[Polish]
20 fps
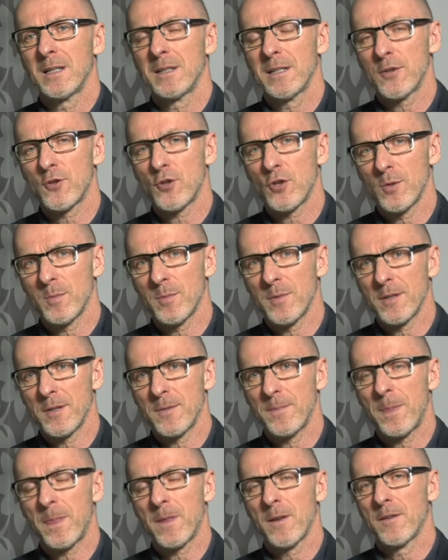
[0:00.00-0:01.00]

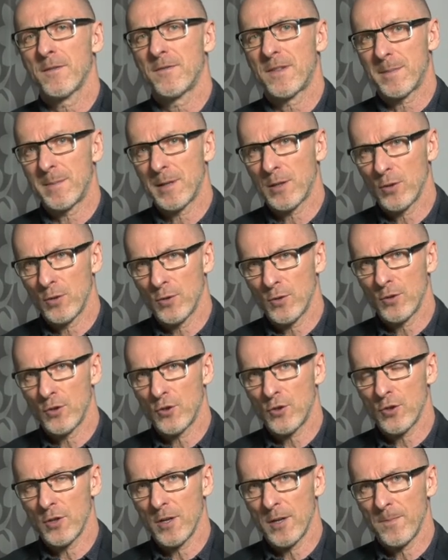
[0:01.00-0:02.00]
leczymy
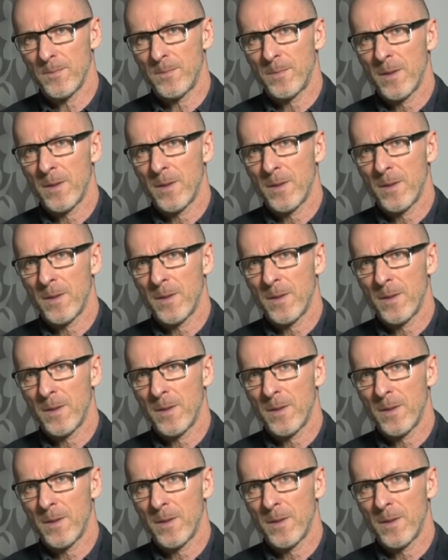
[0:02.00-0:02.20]
farmakologicznie.